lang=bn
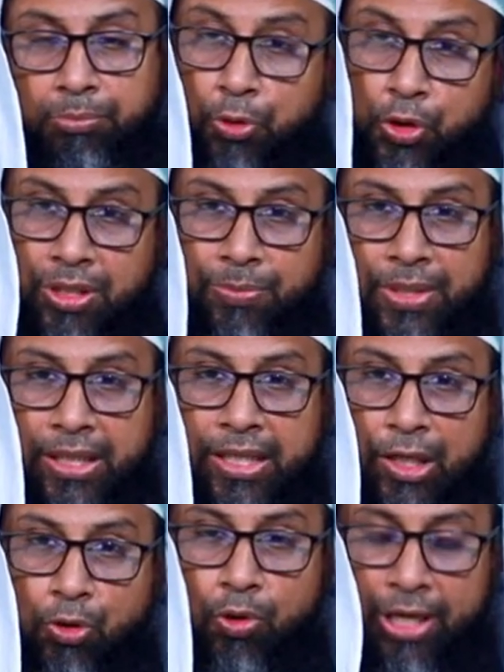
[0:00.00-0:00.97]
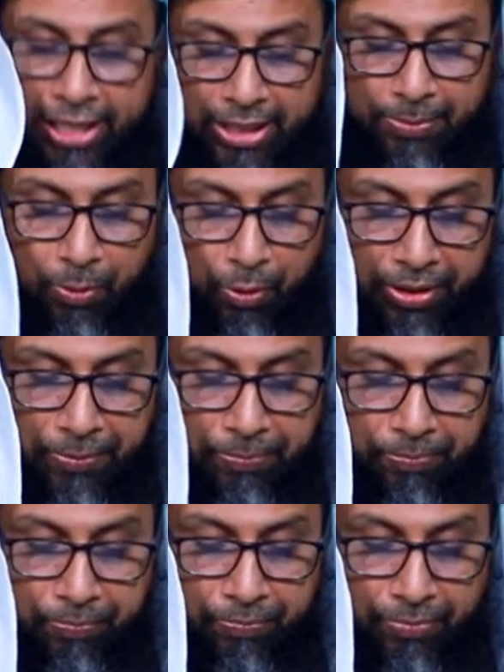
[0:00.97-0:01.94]
পশ্চিম দিকে একটু হেলে পড়ে
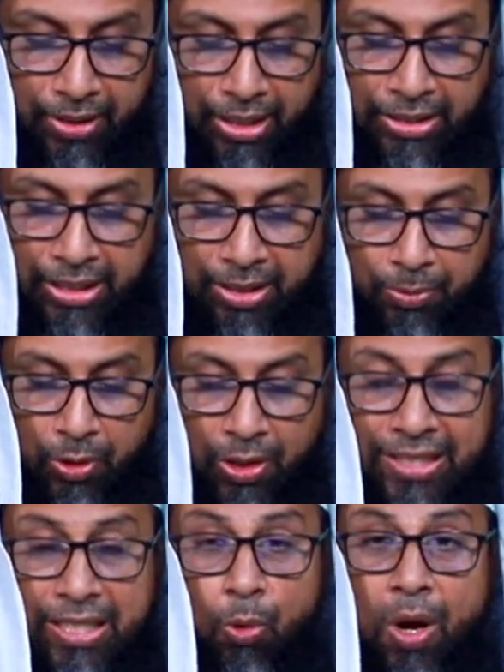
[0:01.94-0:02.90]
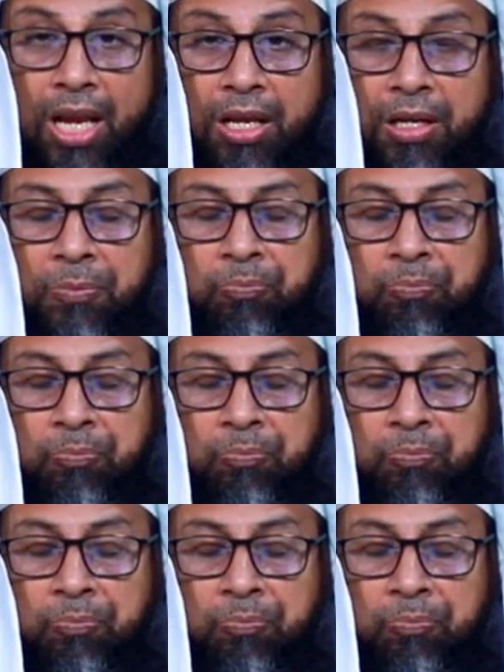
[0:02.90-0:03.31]
এটাকে বলা হয় জাওয়াল